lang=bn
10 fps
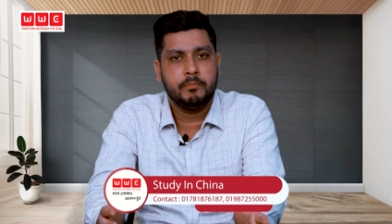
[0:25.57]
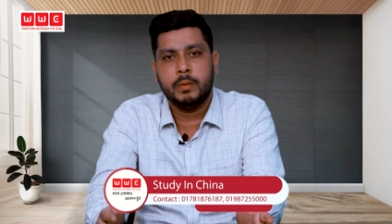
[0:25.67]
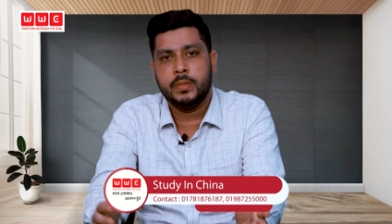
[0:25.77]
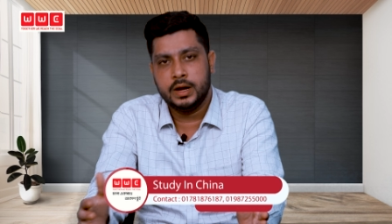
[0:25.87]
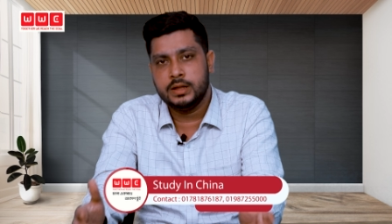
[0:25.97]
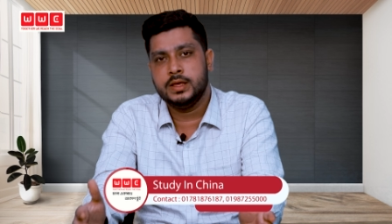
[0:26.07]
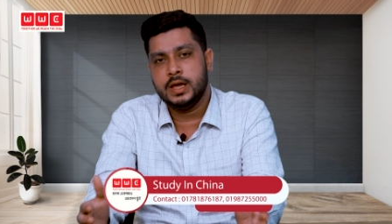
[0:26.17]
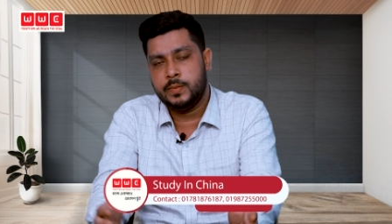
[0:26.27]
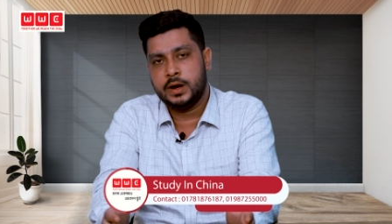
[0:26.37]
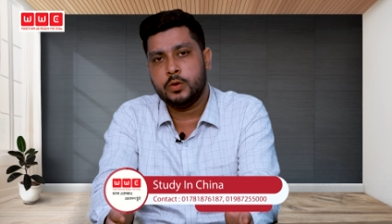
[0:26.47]
পেমেন্ট দিয়ে
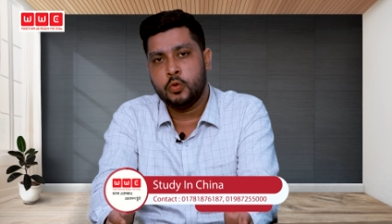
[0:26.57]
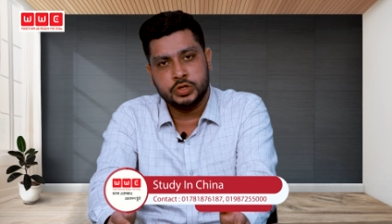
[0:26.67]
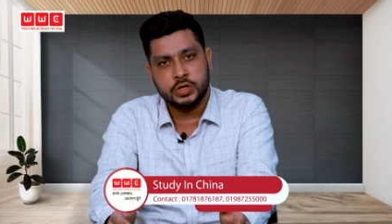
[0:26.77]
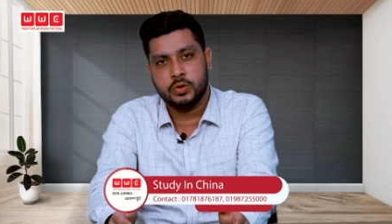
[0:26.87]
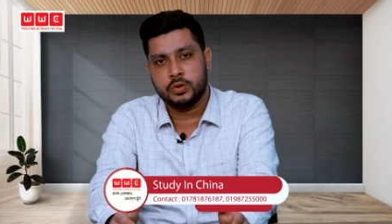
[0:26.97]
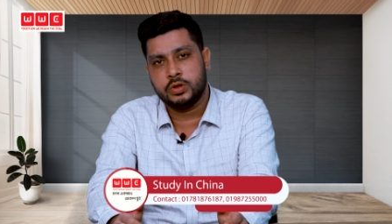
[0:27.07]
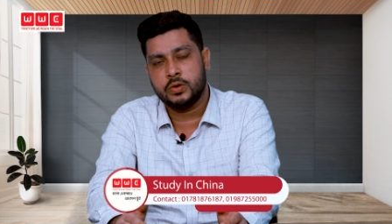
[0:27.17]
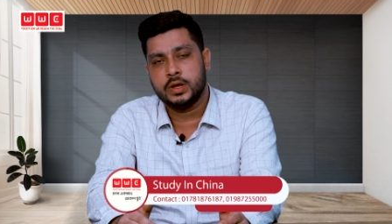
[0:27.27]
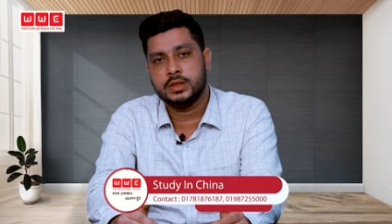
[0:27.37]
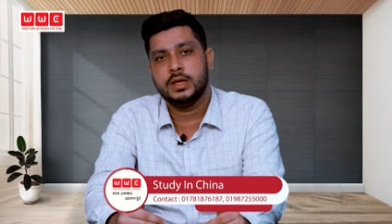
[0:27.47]
আপনার একটা কোচিং করতে
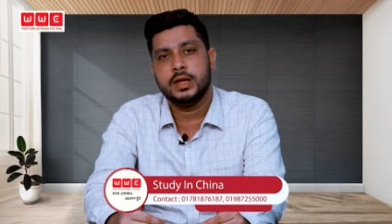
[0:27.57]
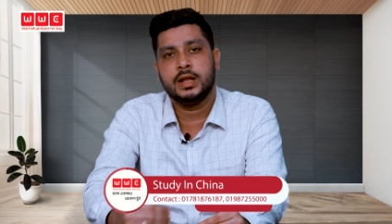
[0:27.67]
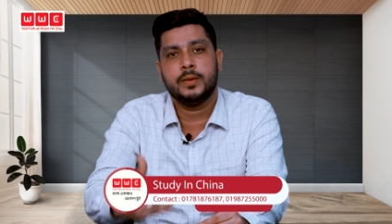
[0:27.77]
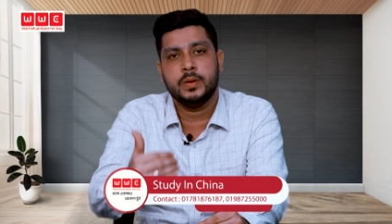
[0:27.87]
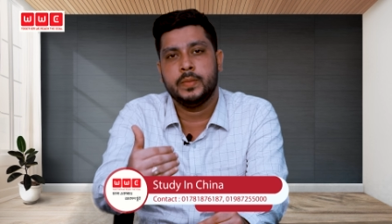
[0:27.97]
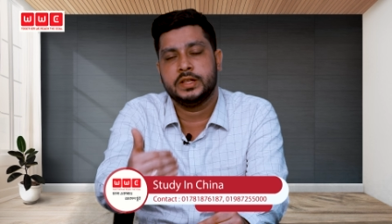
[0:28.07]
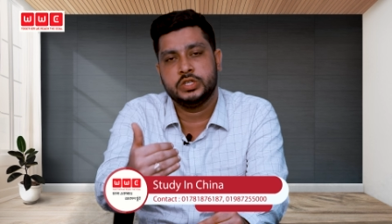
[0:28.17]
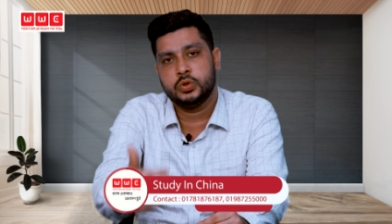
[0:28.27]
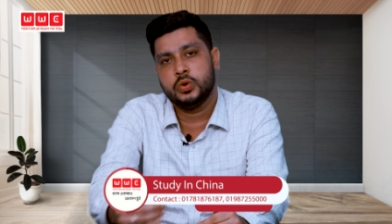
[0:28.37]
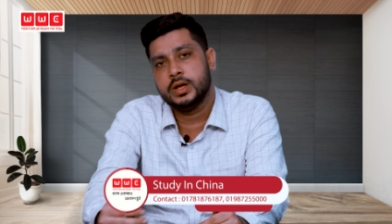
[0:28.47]
হয় দেন আপনি
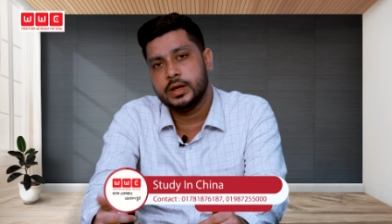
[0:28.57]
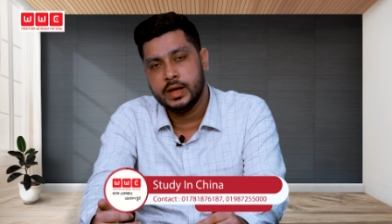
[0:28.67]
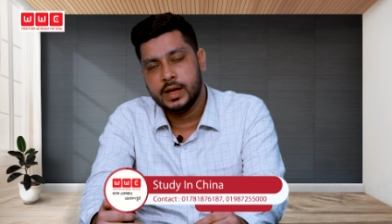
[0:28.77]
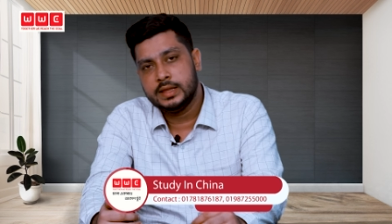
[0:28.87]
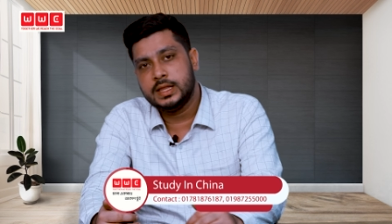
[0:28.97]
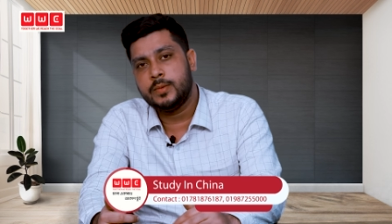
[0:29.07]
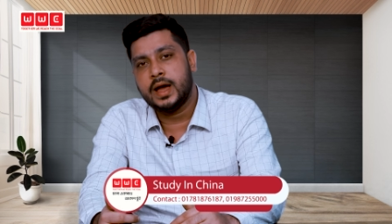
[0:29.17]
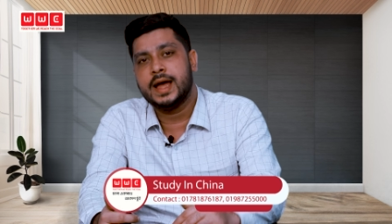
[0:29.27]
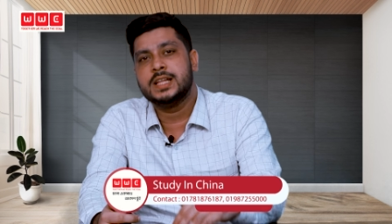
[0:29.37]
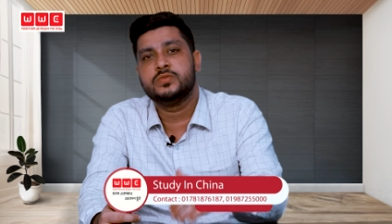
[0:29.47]
ম্যাচিউর হলে দেন আপনি
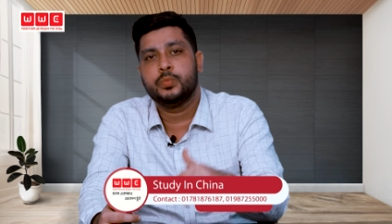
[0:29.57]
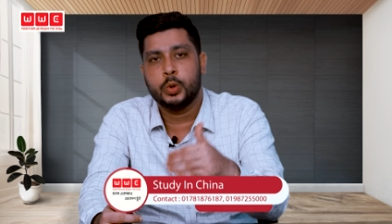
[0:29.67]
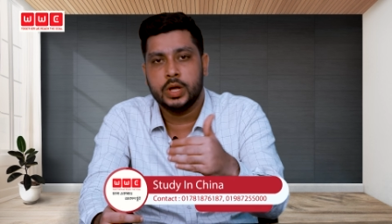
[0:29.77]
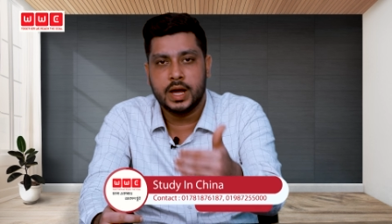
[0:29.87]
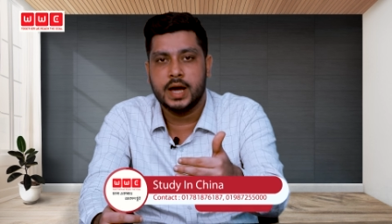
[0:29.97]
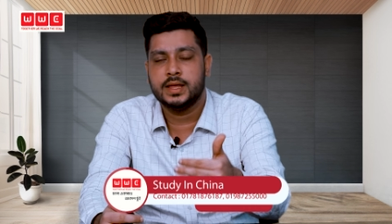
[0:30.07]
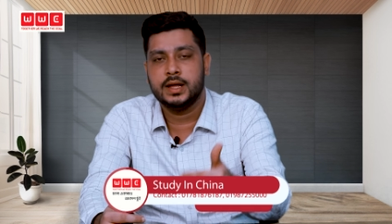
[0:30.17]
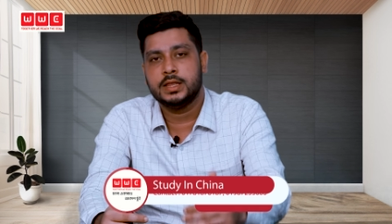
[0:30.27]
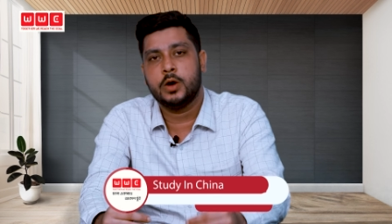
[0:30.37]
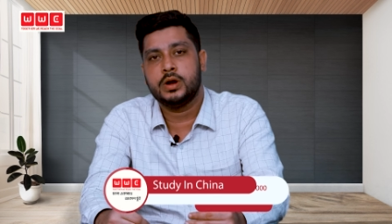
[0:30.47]
আইএলস পরীক্ষা
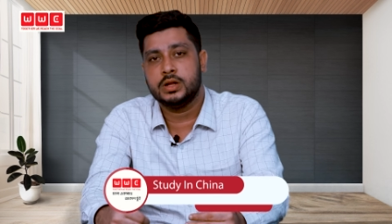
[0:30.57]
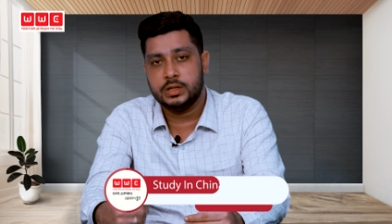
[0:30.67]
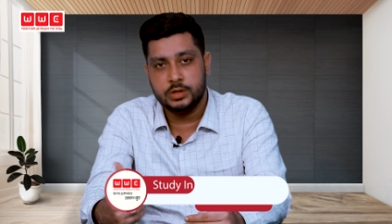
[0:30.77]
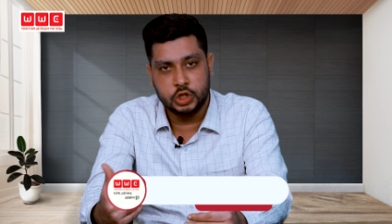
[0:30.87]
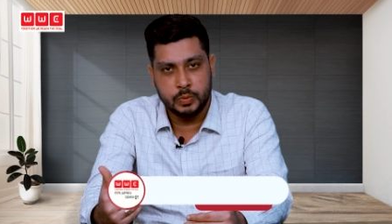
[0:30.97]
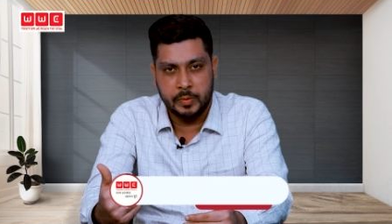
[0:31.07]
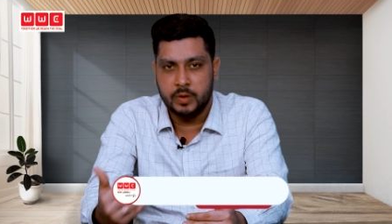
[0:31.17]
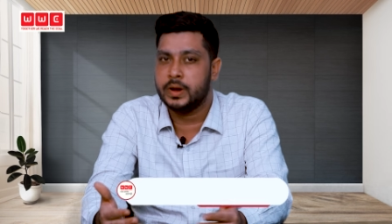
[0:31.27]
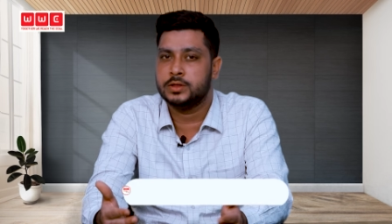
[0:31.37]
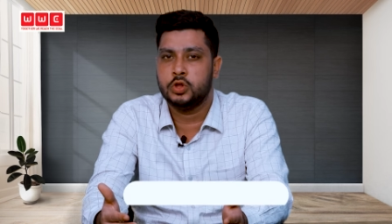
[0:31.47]
দেন তাও একটা নির্দিষ্ট
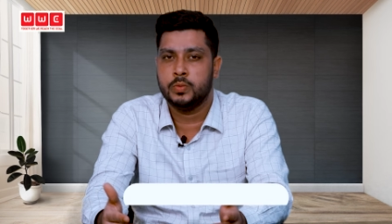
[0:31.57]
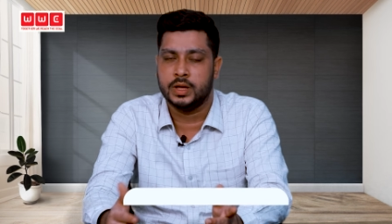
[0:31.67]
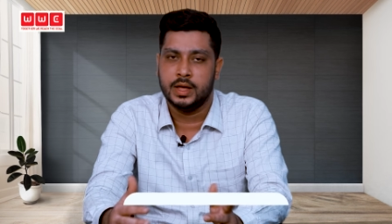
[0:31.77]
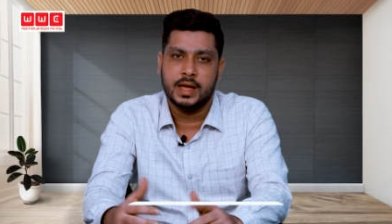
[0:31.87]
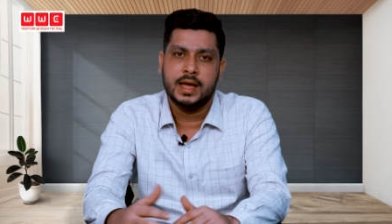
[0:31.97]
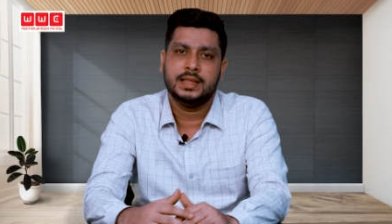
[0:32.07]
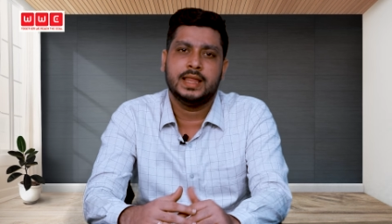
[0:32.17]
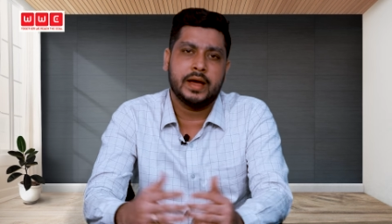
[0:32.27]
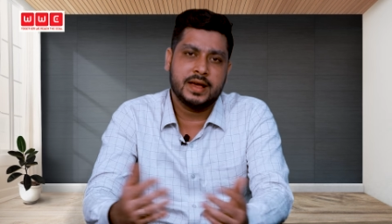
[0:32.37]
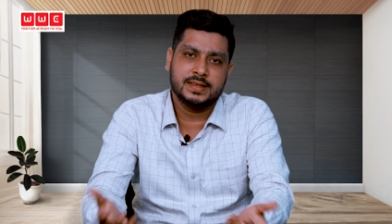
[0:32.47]
পেমেন্ট মাধ্যমে
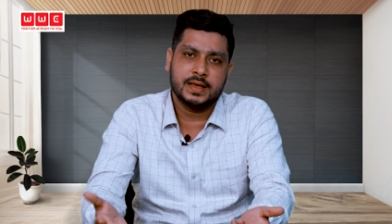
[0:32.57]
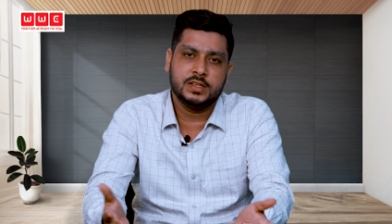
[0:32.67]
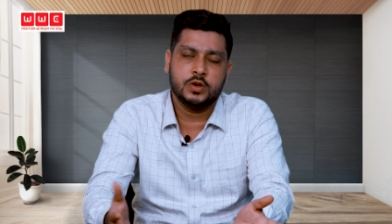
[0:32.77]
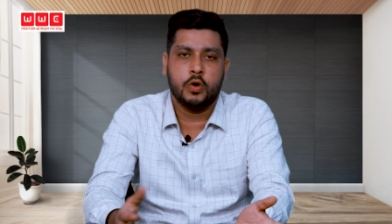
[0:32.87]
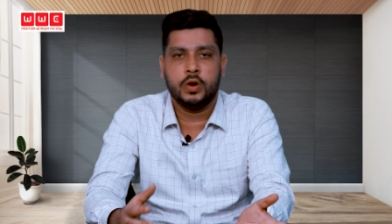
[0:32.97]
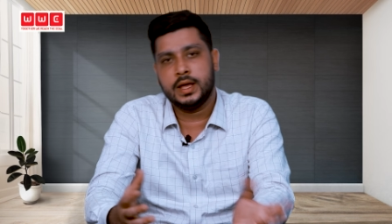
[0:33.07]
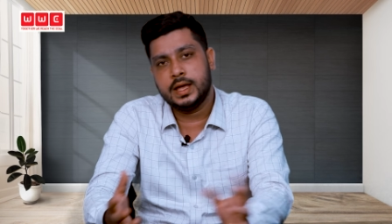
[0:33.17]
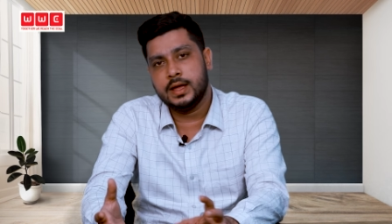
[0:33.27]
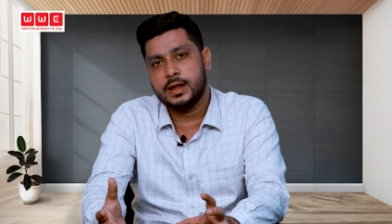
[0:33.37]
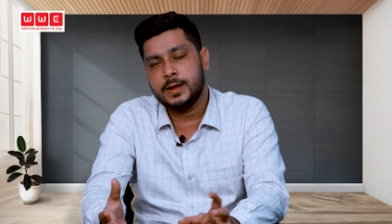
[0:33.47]
দেখা গেছে কি যে
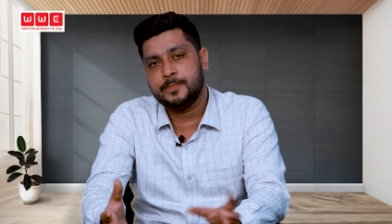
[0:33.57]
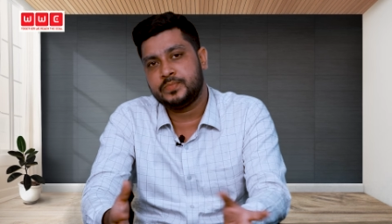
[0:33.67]
অনেকের